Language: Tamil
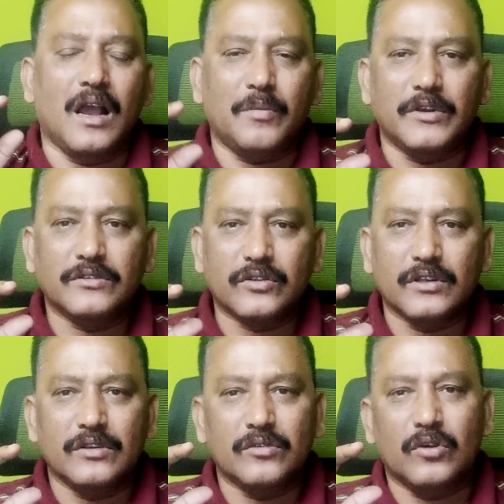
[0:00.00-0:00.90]
அப்படின்னு
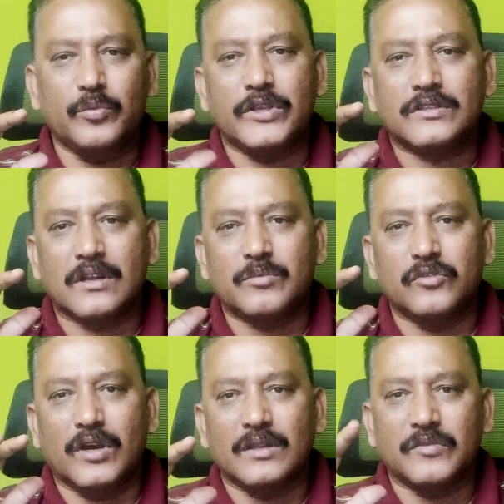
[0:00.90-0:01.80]
சொல்லி ஓபிஎஸ் தரப்பு
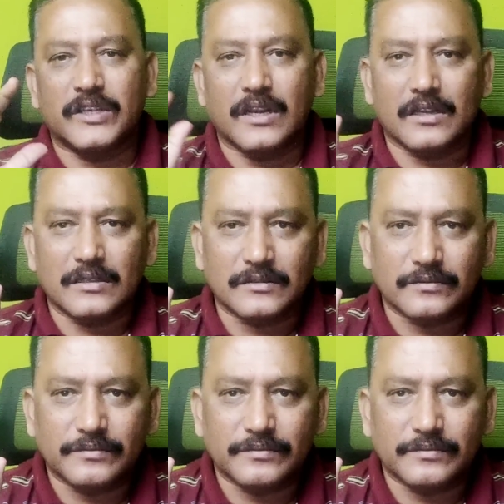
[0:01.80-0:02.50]
வாதம் வைக்கிறாங்க